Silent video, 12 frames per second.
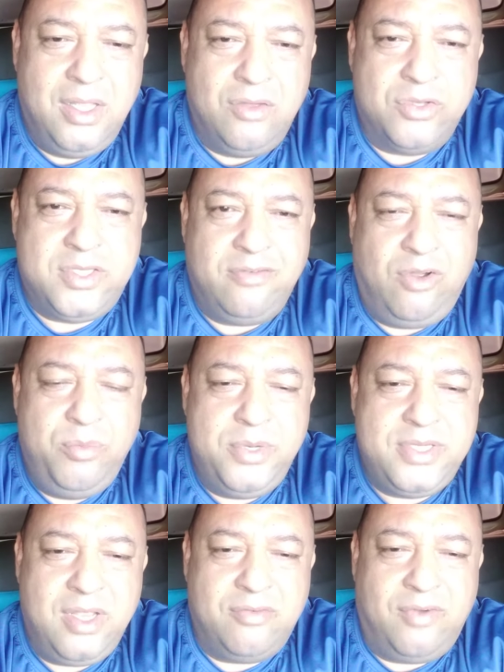você vai
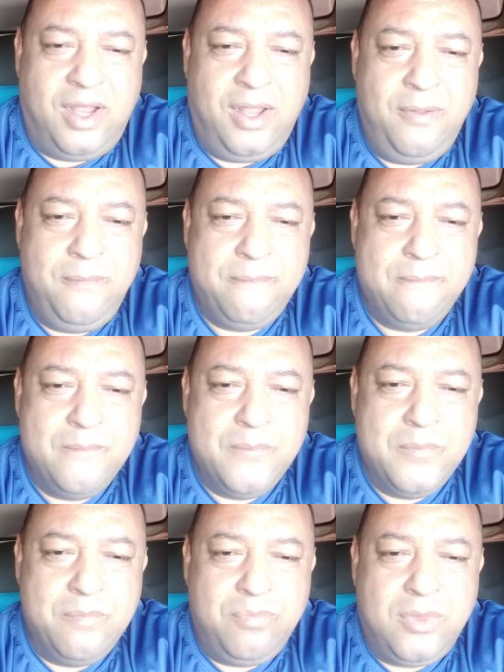observar
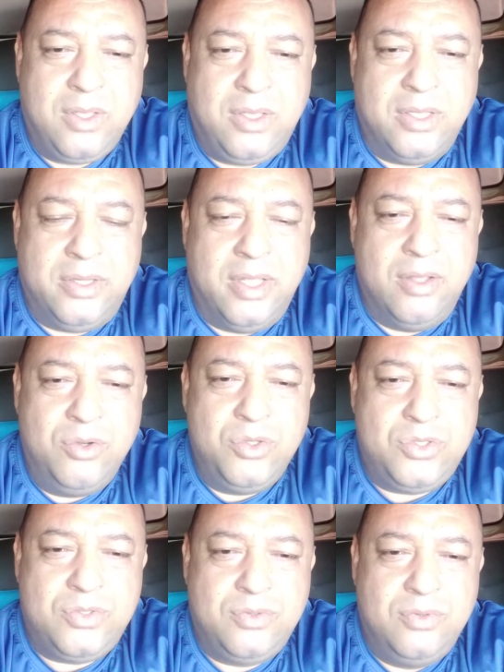que
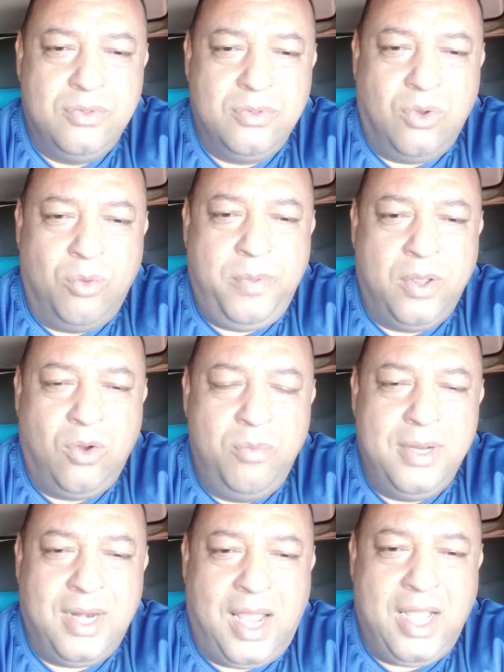Deus operou
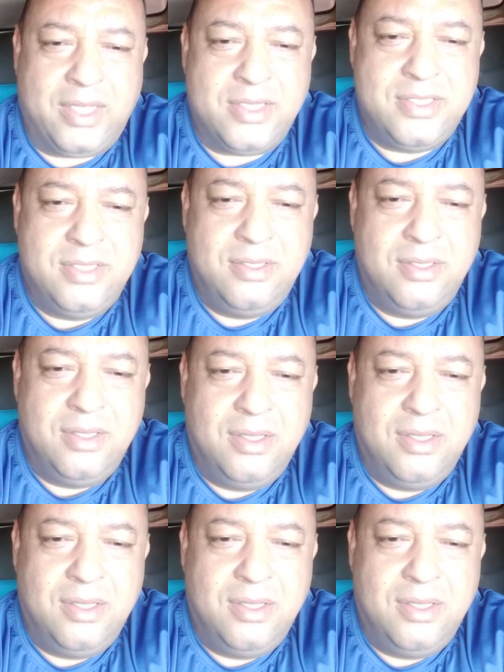milagres